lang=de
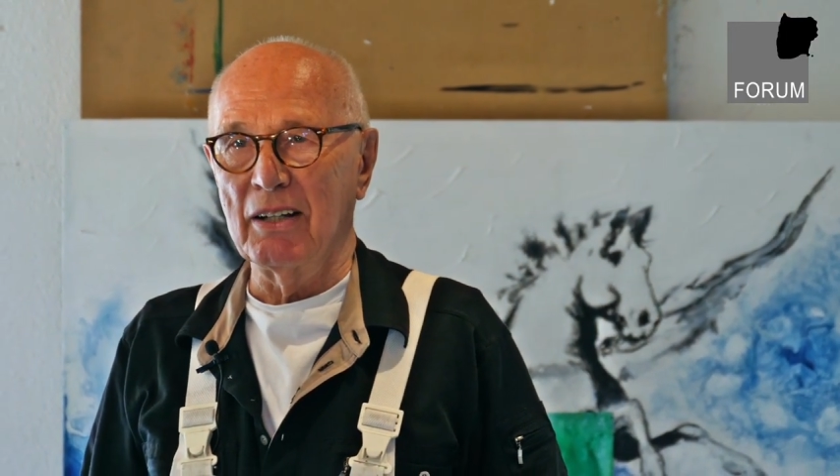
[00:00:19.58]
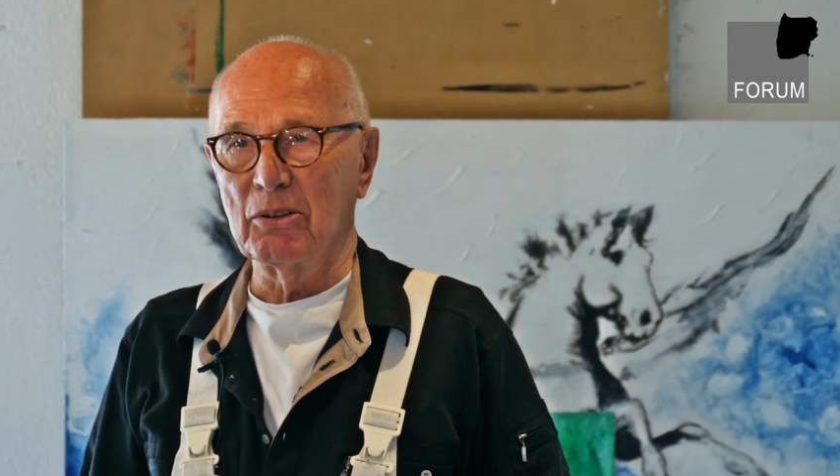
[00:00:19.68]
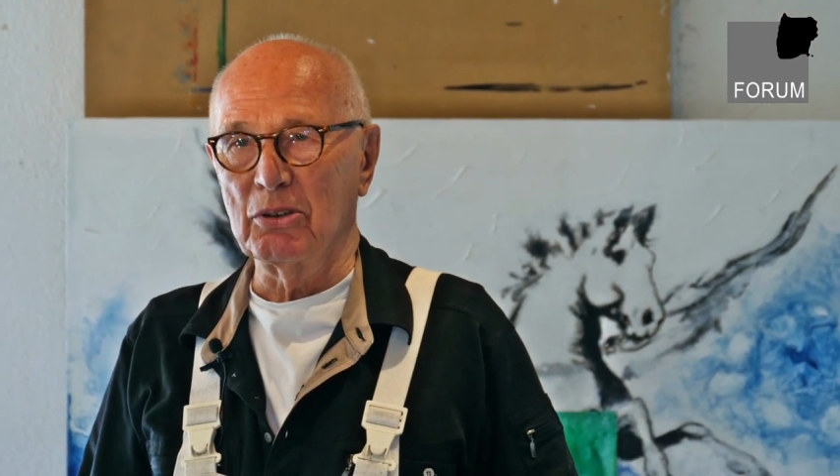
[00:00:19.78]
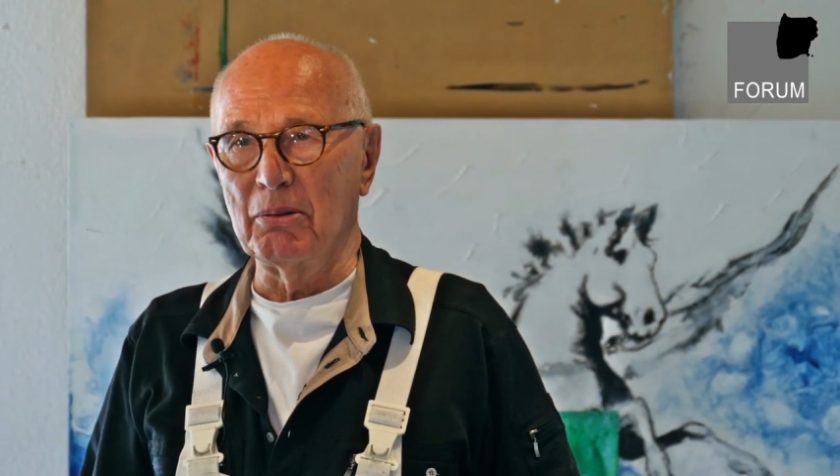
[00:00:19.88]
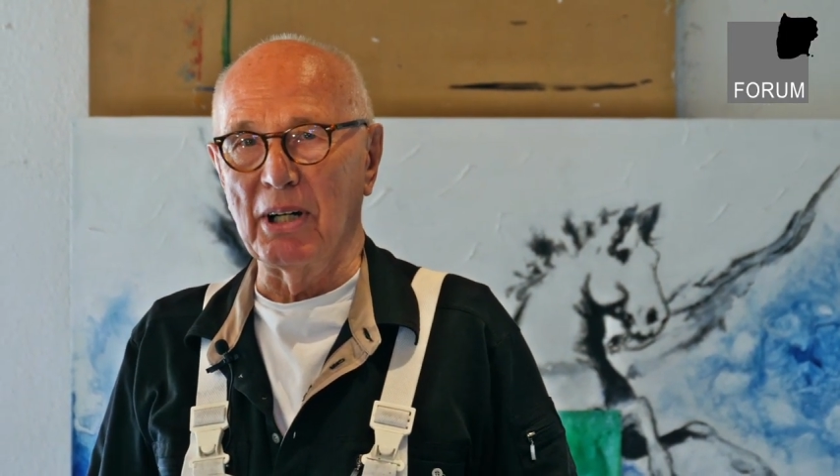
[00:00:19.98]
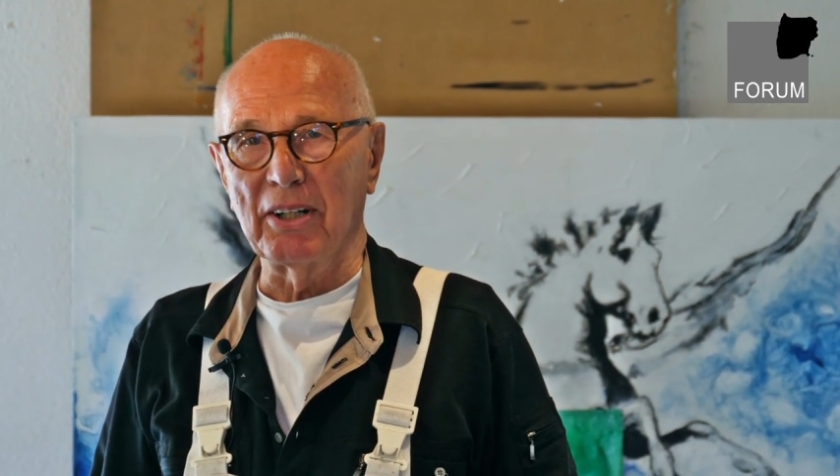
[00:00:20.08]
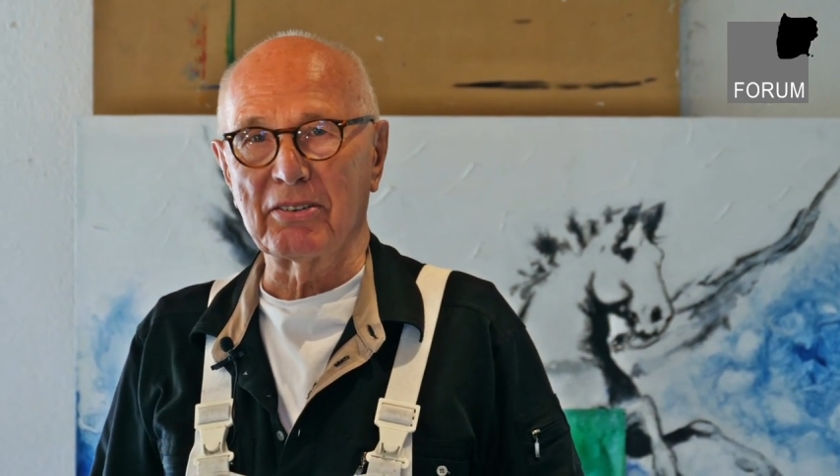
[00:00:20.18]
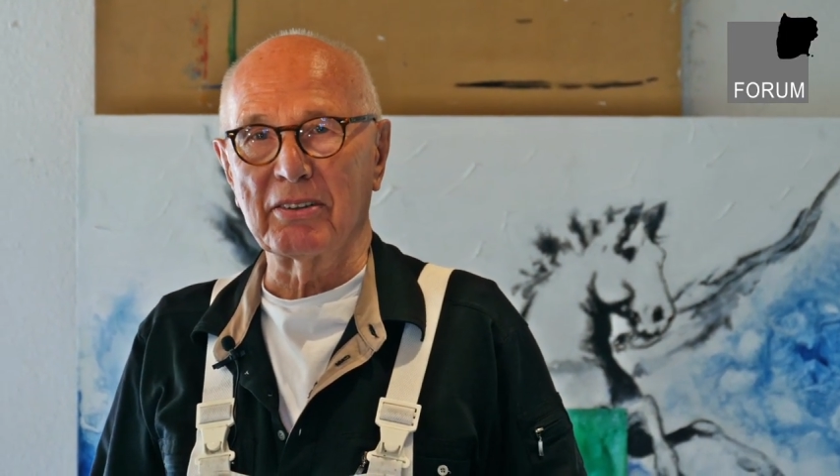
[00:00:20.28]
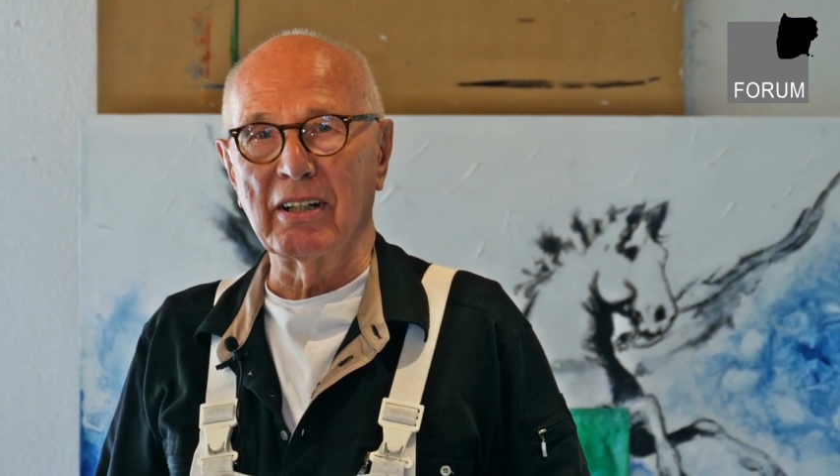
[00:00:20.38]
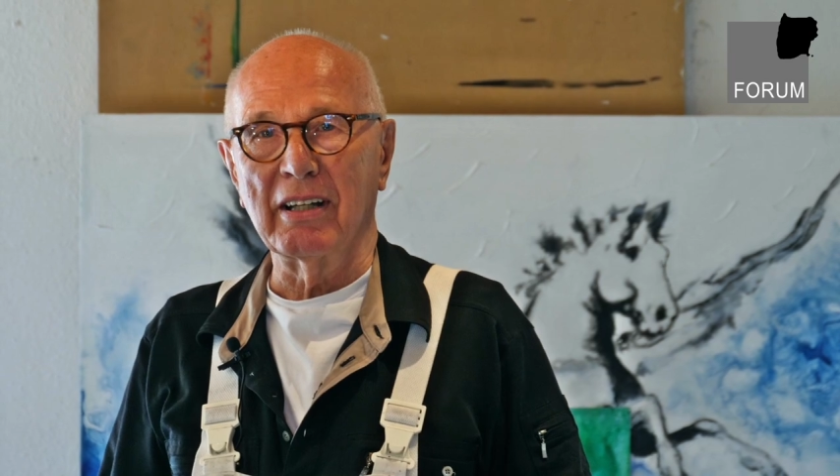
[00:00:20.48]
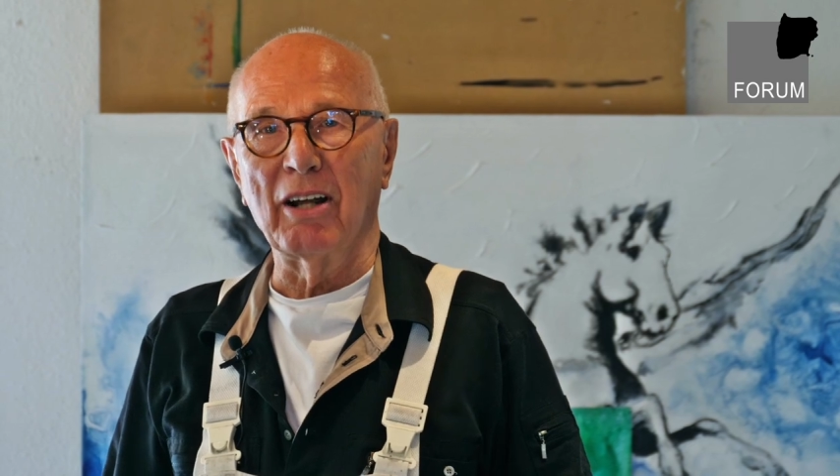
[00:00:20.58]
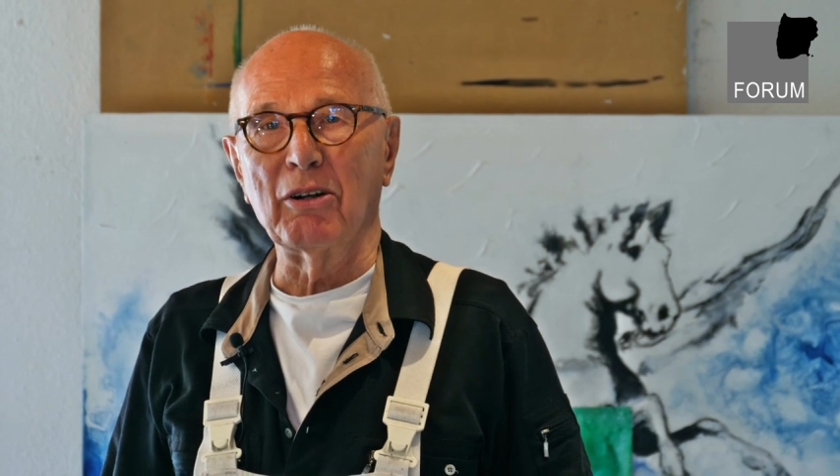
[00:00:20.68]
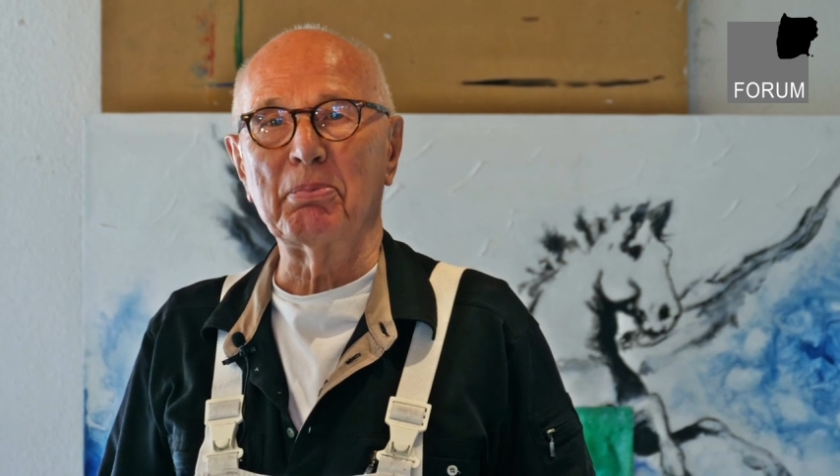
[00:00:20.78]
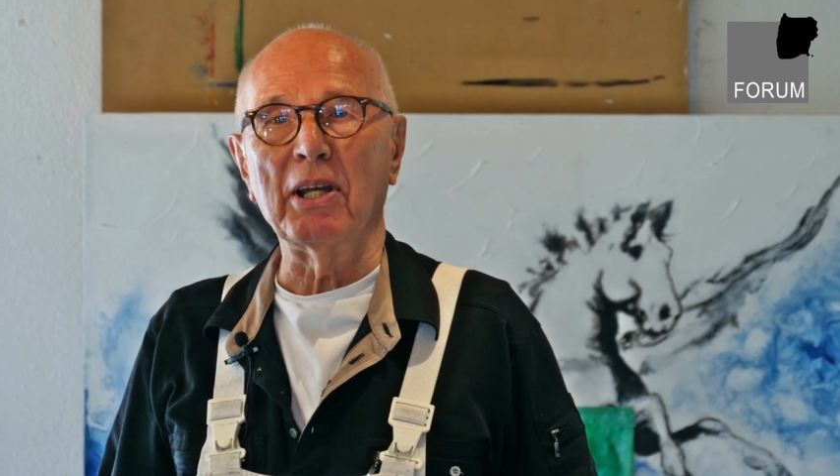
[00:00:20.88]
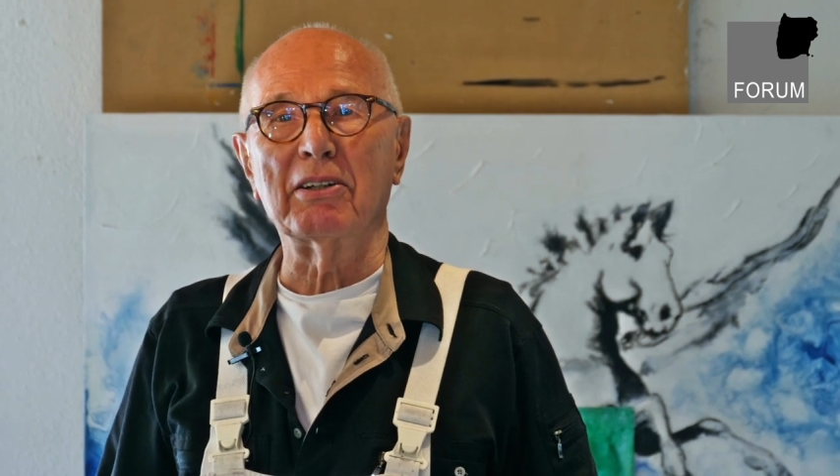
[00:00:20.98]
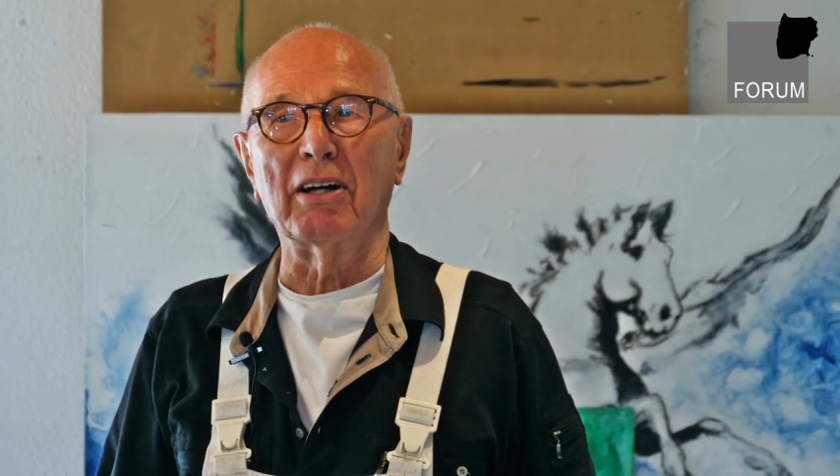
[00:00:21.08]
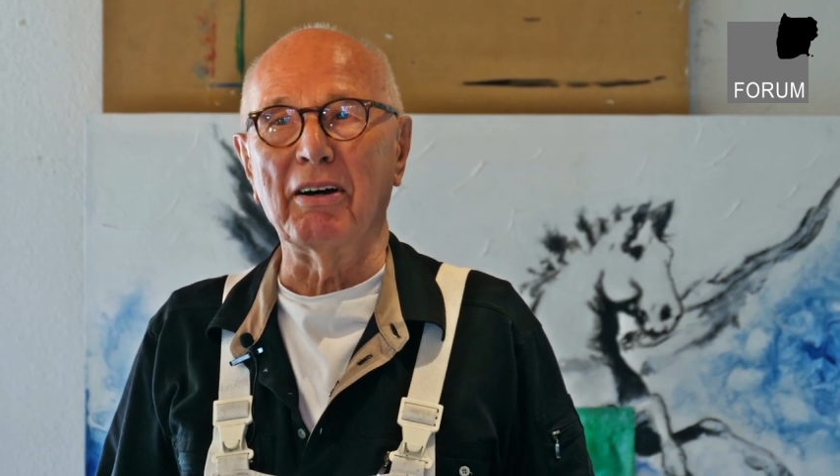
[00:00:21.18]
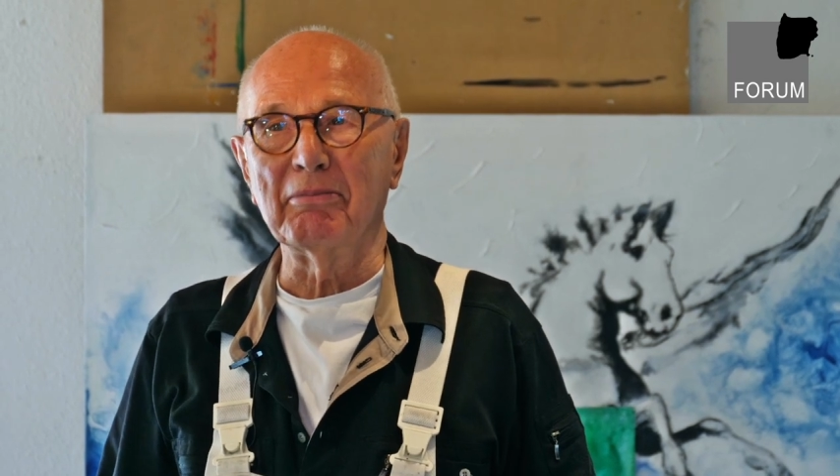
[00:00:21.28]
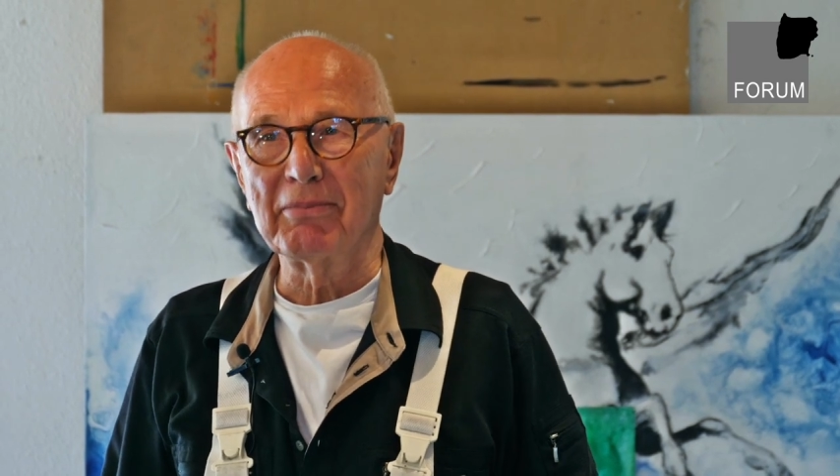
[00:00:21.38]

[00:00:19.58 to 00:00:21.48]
Hallo Thomas, hallo Peter,